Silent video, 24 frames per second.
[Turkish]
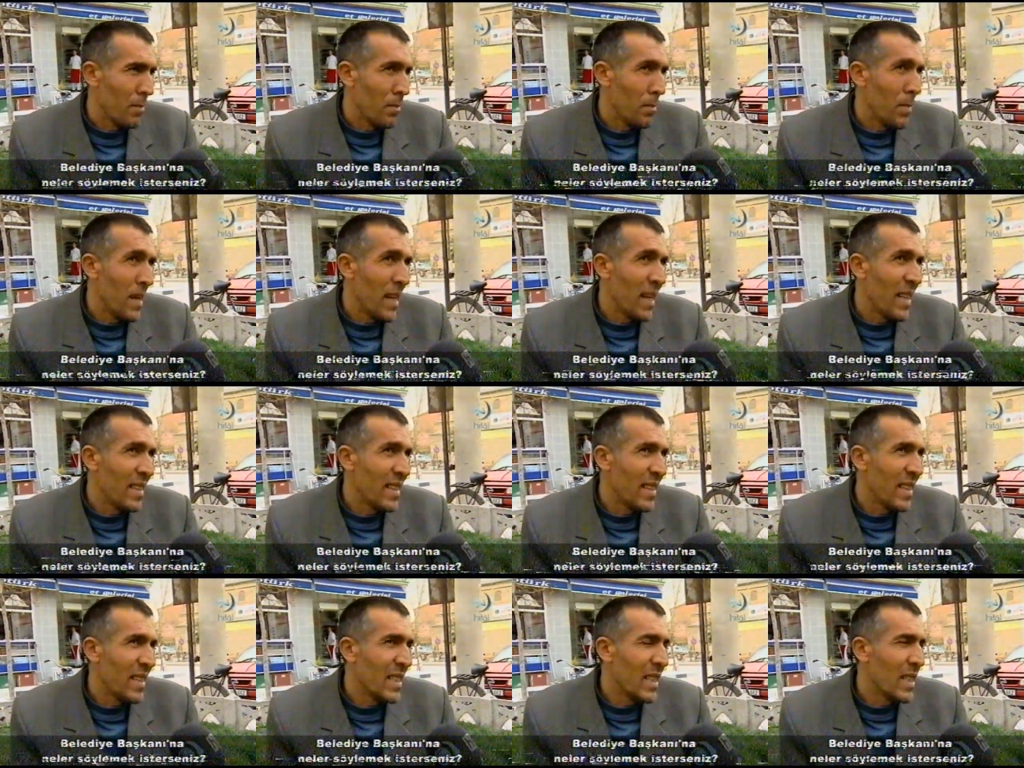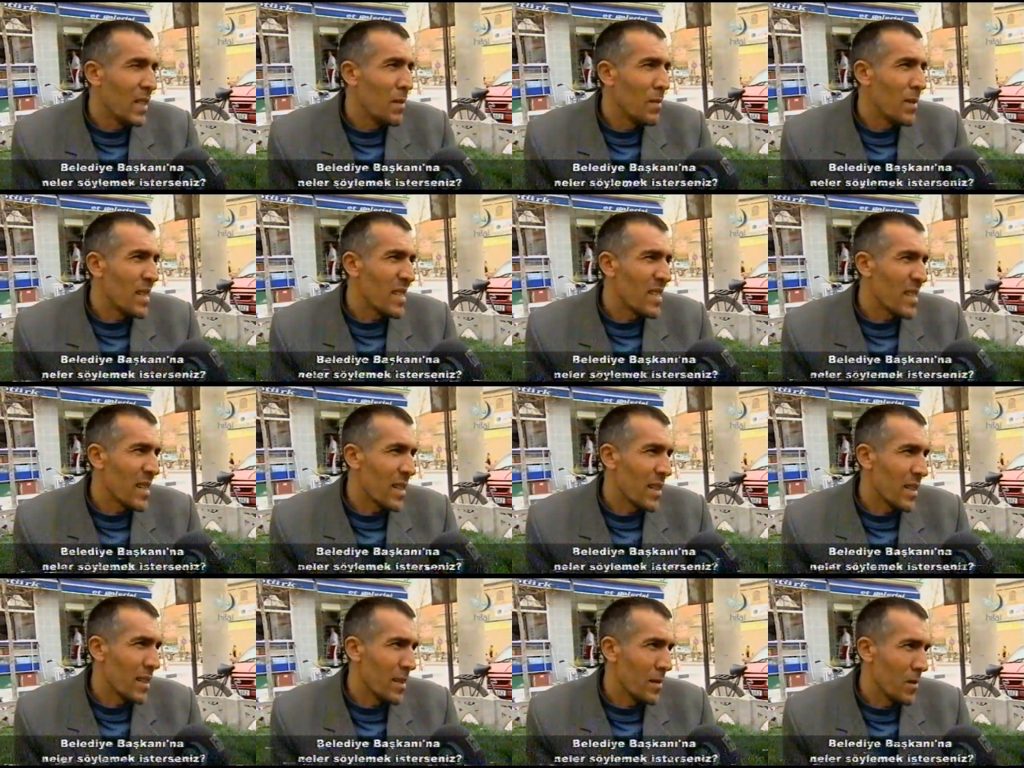belediye yeni
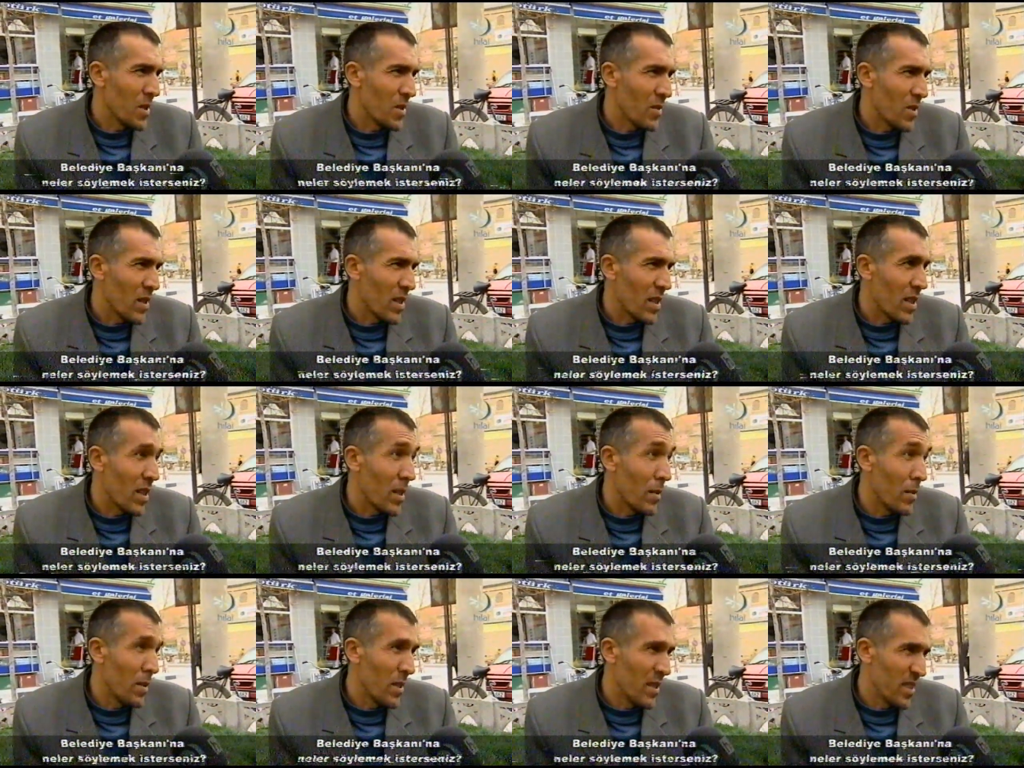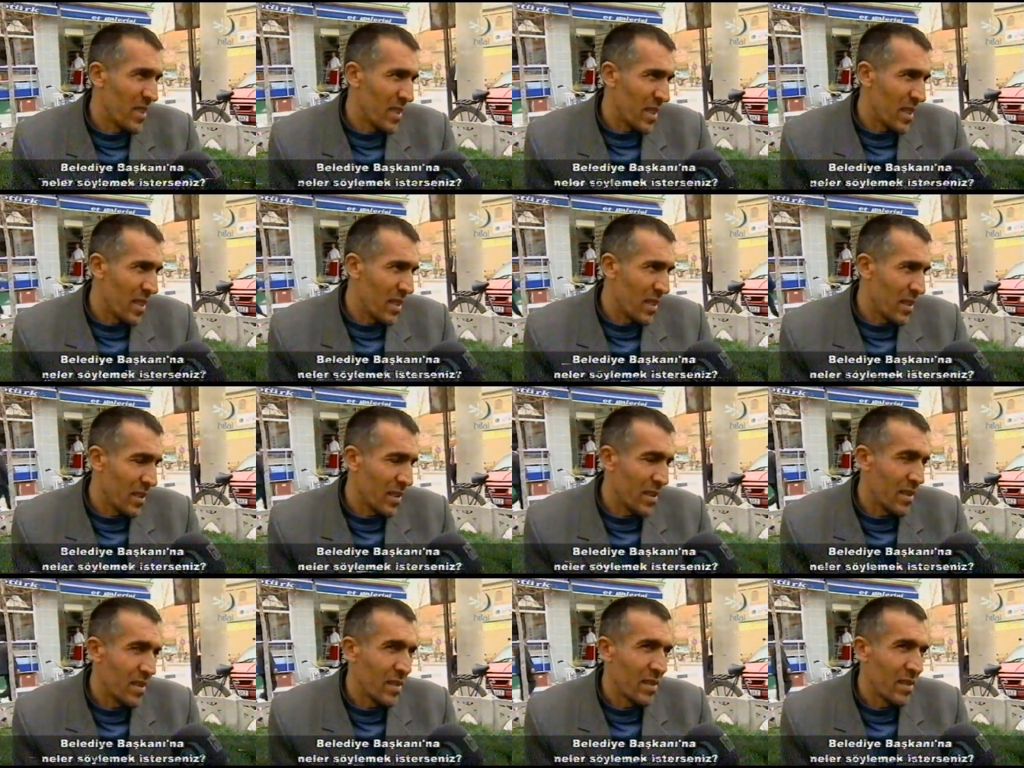mezarlığımız var. Kabristanlık.